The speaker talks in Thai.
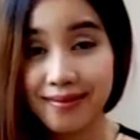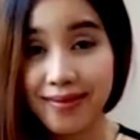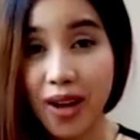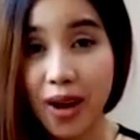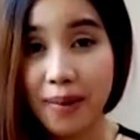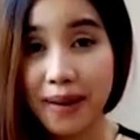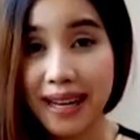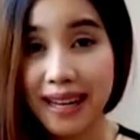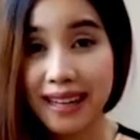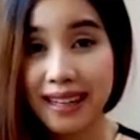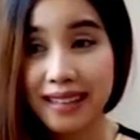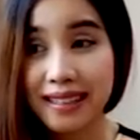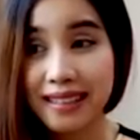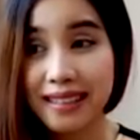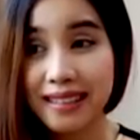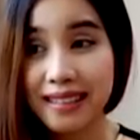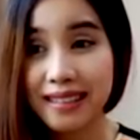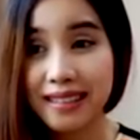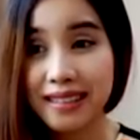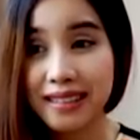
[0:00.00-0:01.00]
ตอบค่ะ
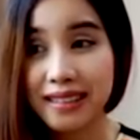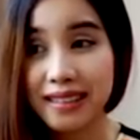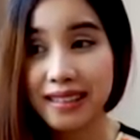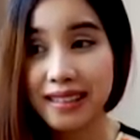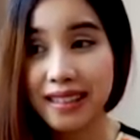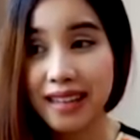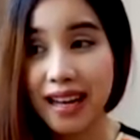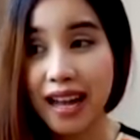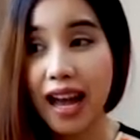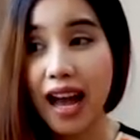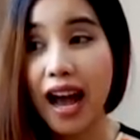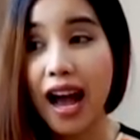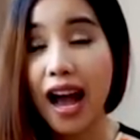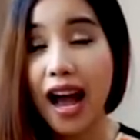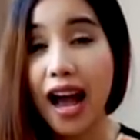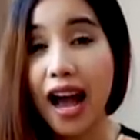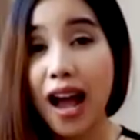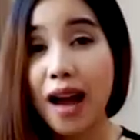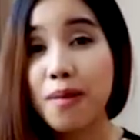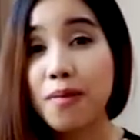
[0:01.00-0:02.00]

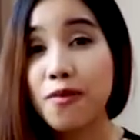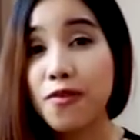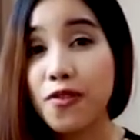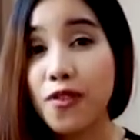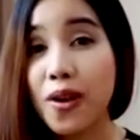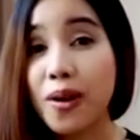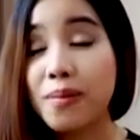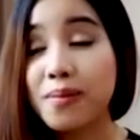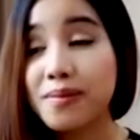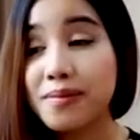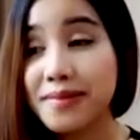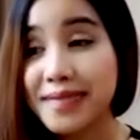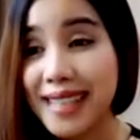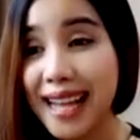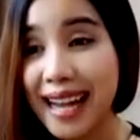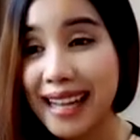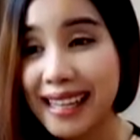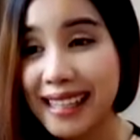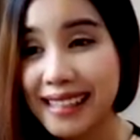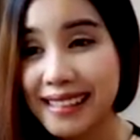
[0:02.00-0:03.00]
I'm from
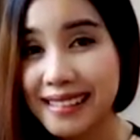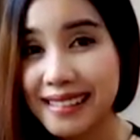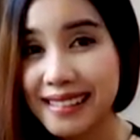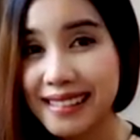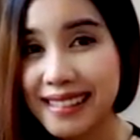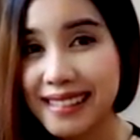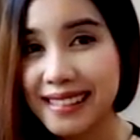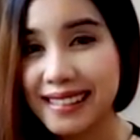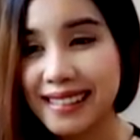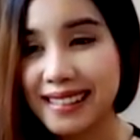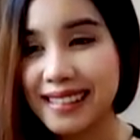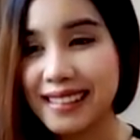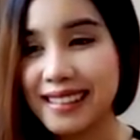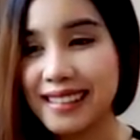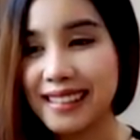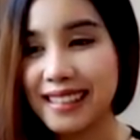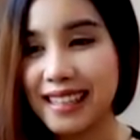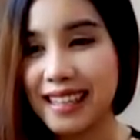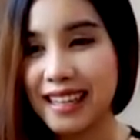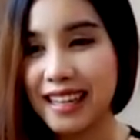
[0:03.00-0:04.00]
Thailand
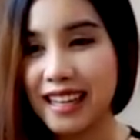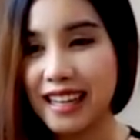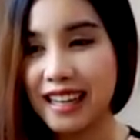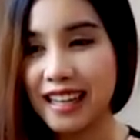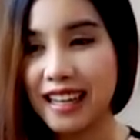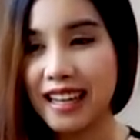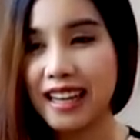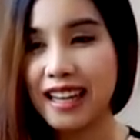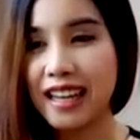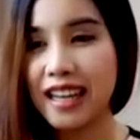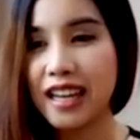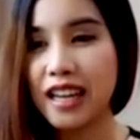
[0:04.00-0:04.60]
อ่า